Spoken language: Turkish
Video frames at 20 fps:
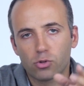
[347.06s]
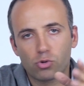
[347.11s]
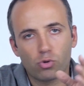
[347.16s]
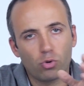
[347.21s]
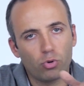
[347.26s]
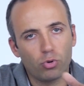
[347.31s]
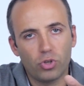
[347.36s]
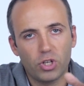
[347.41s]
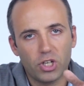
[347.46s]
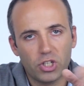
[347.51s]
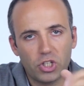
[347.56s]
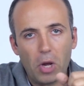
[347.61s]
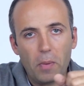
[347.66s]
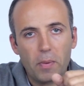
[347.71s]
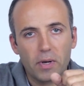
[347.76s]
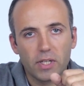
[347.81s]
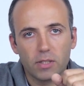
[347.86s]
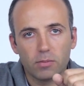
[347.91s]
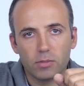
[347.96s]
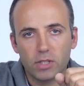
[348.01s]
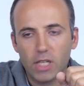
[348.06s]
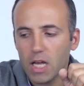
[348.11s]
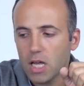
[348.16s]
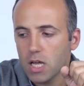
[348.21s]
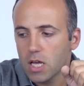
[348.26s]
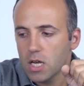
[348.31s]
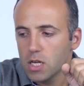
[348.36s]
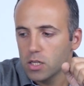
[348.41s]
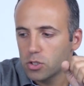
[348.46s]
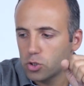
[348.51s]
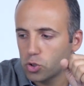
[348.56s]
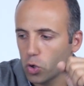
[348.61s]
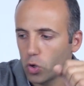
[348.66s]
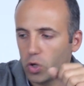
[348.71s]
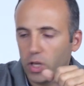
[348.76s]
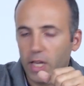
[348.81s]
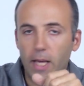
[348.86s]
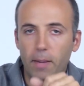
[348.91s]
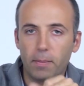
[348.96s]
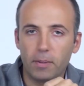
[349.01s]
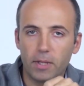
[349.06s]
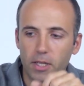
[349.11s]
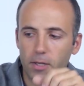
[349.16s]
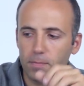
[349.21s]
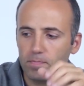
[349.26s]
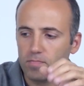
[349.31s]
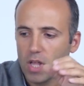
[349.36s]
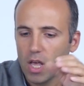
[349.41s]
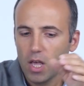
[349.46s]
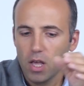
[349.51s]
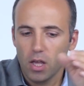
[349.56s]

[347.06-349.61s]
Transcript: sorun yaşamadığımı da söyleyebilirim.